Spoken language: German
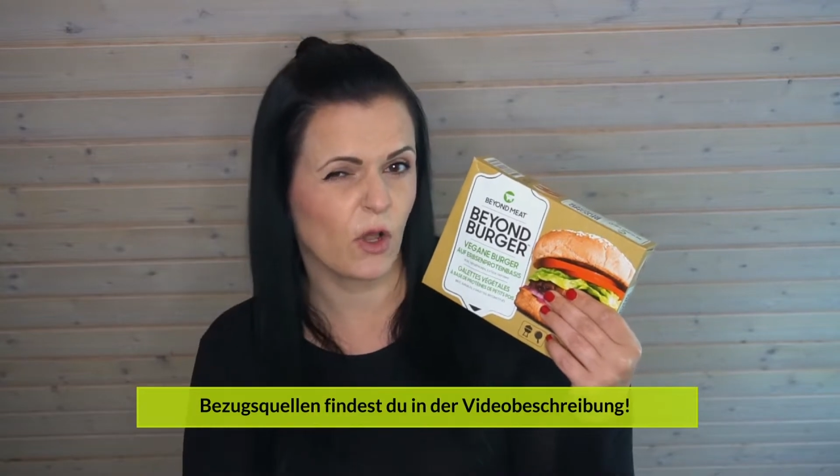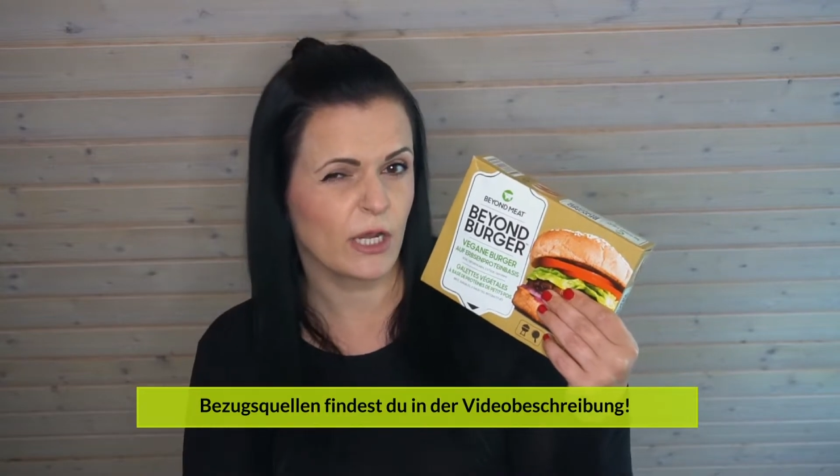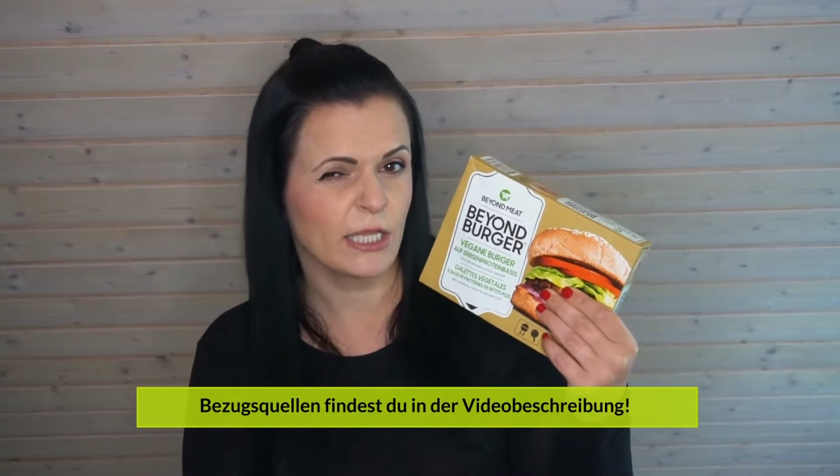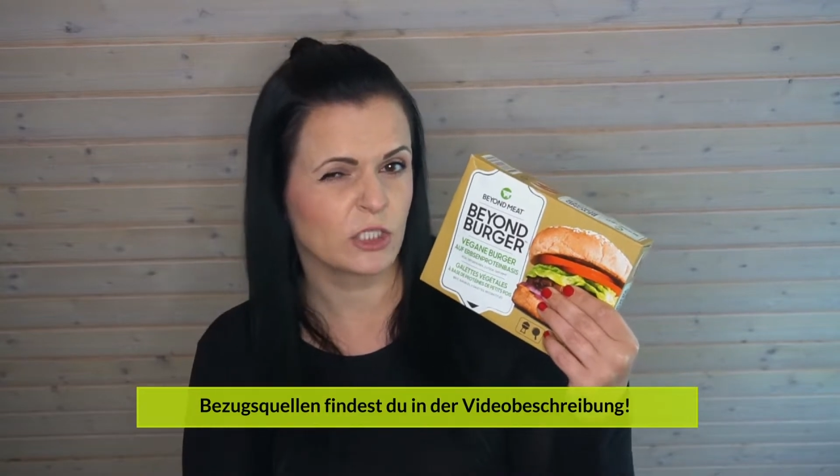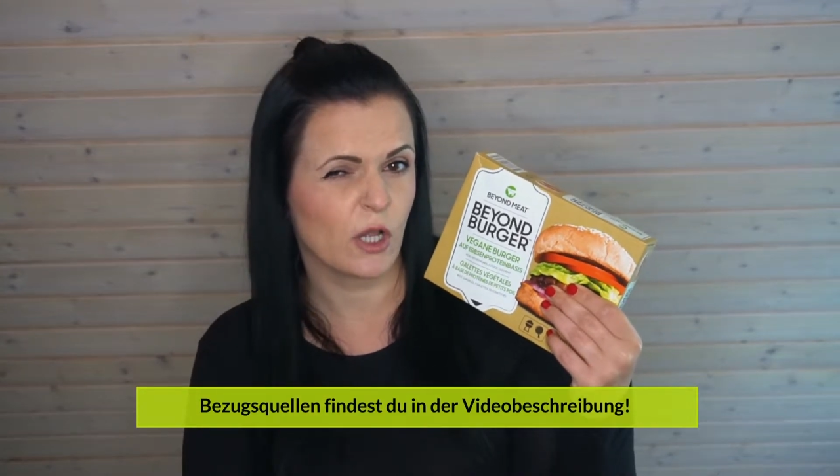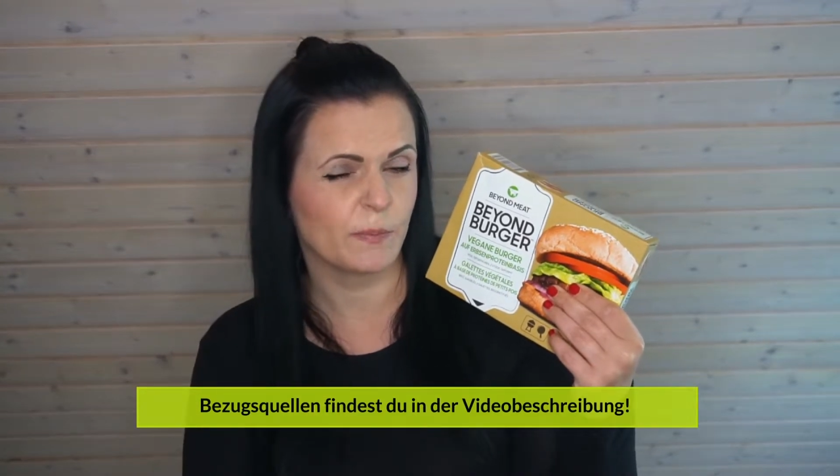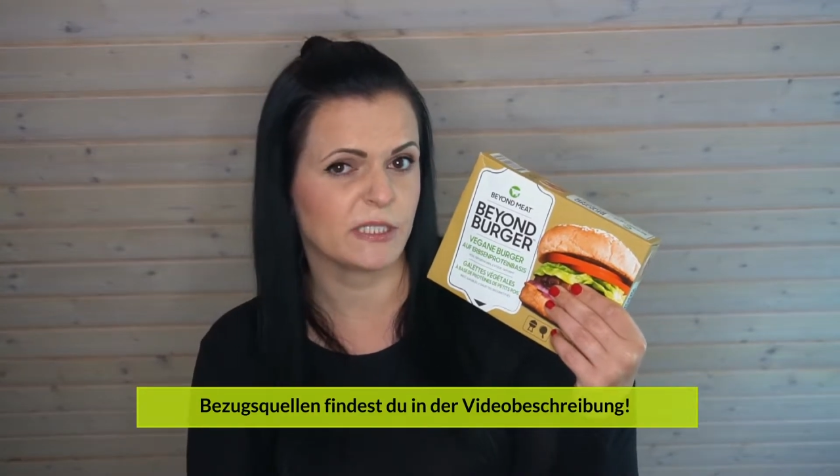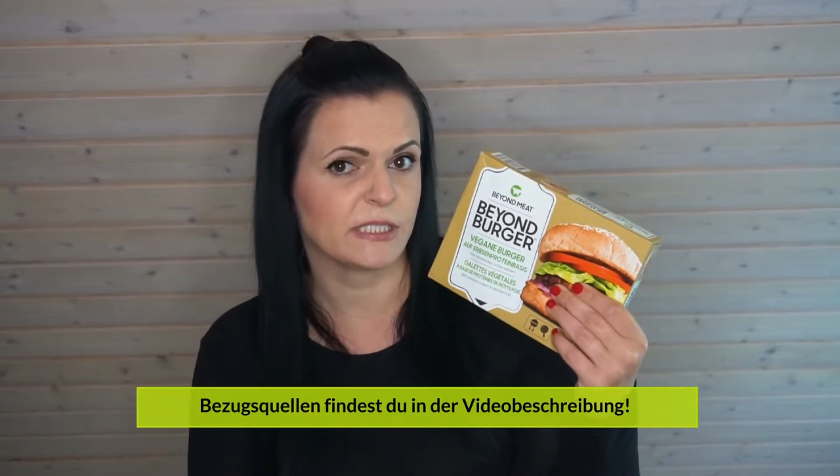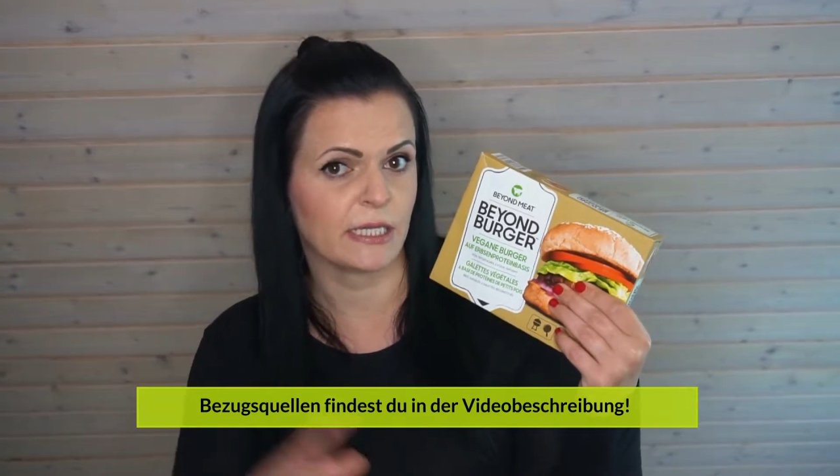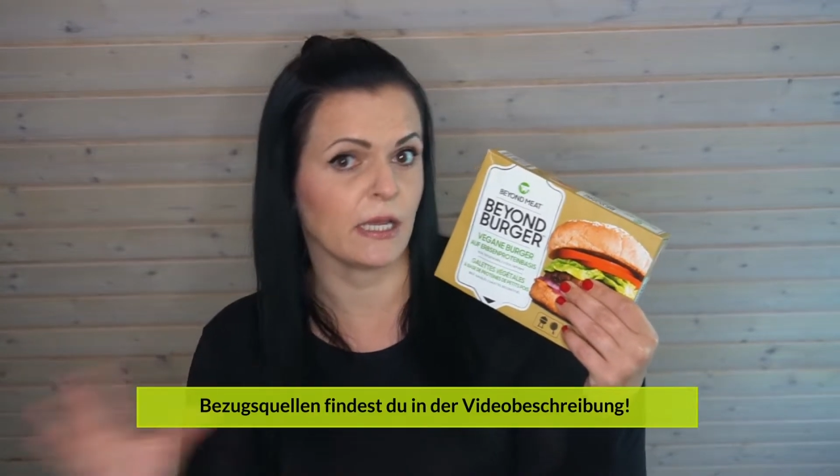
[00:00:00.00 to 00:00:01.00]
Online-Shops.
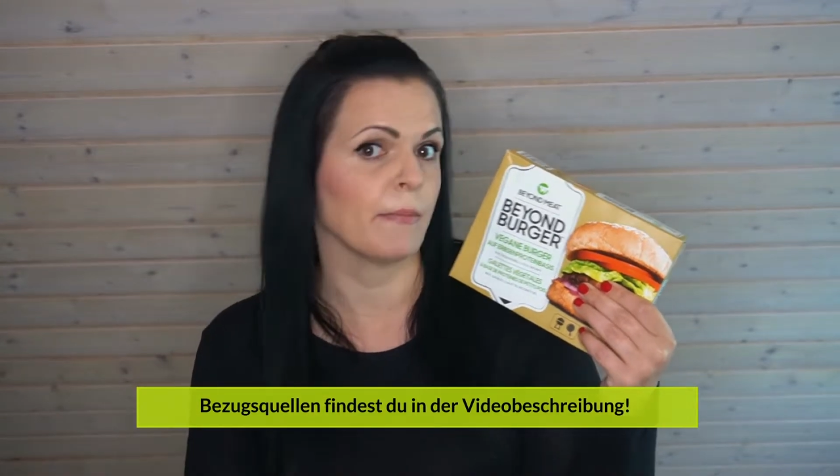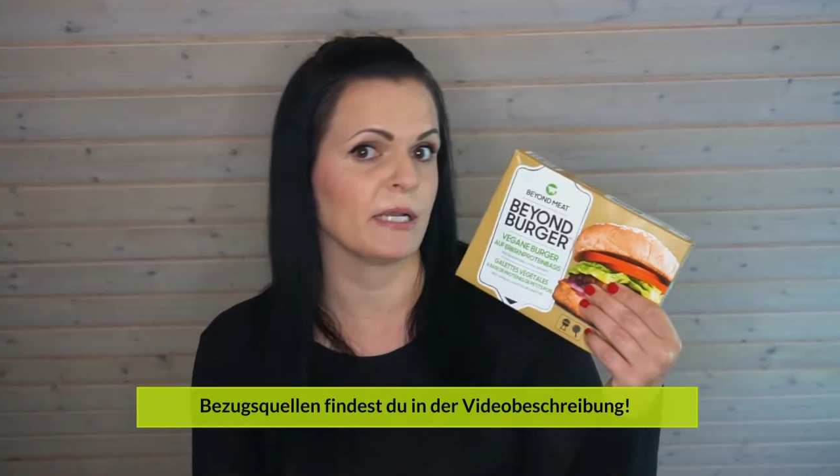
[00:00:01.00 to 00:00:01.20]
Ich denke aber,